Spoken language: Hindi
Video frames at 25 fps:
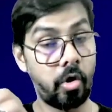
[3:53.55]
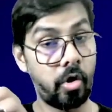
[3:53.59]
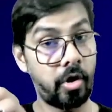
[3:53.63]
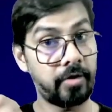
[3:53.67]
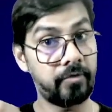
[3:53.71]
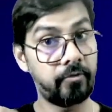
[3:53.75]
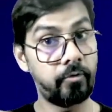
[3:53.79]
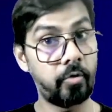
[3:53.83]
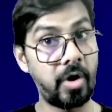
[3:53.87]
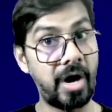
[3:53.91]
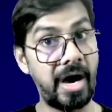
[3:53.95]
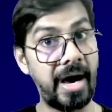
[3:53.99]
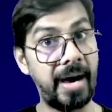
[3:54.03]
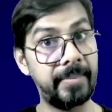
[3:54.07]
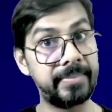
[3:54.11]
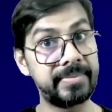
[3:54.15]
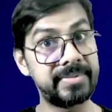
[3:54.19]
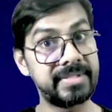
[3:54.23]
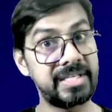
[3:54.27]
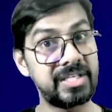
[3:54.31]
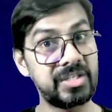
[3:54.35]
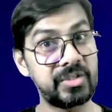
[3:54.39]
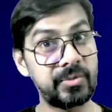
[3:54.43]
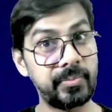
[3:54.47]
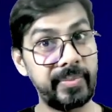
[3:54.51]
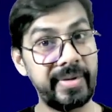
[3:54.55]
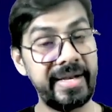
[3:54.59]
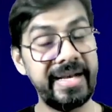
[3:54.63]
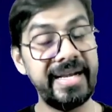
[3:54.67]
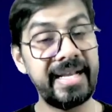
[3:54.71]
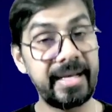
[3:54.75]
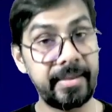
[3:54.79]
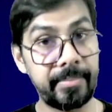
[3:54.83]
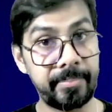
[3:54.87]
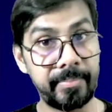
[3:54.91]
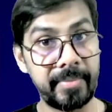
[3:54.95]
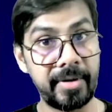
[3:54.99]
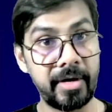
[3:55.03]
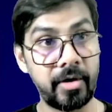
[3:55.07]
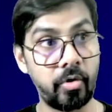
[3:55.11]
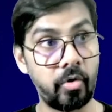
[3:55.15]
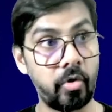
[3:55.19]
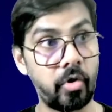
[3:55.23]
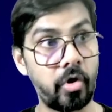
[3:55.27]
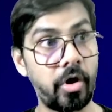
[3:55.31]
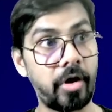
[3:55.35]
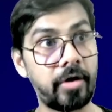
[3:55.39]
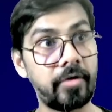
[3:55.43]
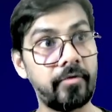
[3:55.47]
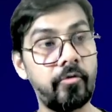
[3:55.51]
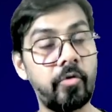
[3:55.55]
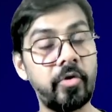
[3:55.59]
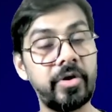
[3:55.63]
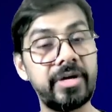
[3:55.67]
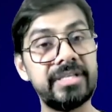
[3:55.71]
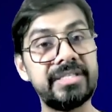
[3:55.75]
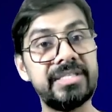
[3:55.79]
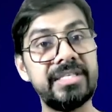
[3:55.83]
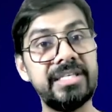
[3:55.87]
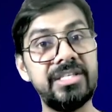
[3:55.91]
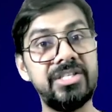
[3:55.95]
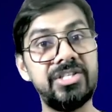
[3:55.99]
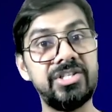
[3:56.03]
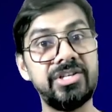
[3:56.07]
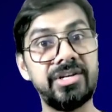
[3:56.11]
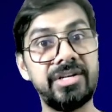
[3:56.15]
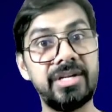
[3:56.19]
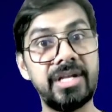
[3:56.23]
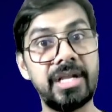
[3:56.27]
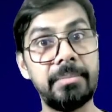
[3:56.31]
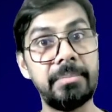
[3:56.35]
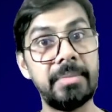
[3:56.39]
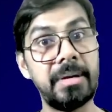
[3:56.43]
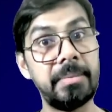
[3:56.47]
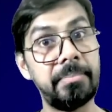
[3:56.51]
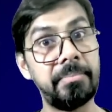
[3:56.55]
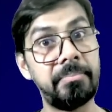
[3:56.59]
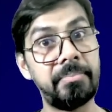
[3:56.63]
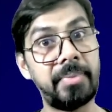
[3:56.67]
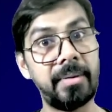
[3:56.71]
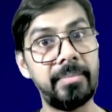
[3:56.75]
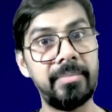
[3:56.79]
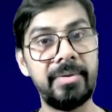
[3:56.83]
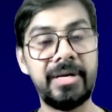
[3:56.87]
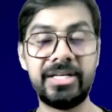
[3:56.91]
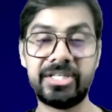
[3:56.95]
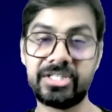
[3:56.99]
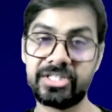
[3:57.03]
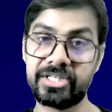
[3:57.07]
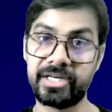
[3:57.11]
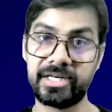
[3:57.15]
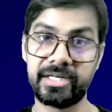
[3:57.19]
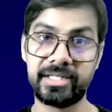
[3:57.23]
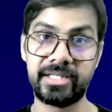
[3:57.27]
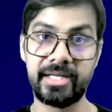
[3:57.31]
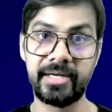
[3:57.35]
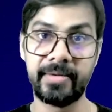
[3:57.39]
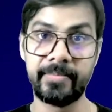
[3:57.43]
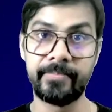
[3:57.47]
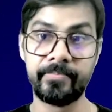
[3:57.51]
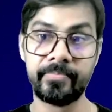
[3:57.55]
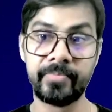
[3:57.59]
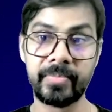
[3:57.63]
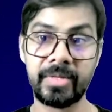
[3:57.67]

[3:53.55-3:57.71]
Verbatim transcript: और वो आपसे स्पीड अप में हो और वो किसी जर्नल में पब्लिश कर दें